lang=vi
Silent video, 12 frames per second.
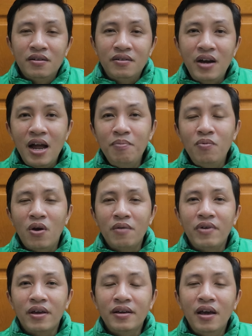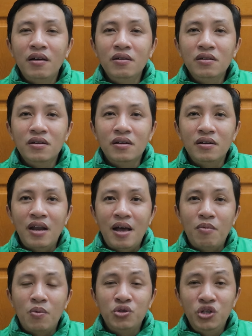Grab ngoài việc cái
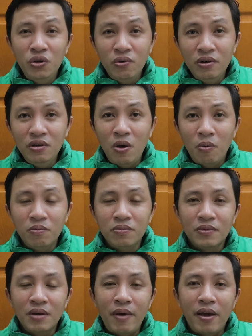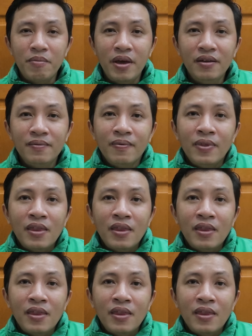là một siêu ứng dụng các bạn biết,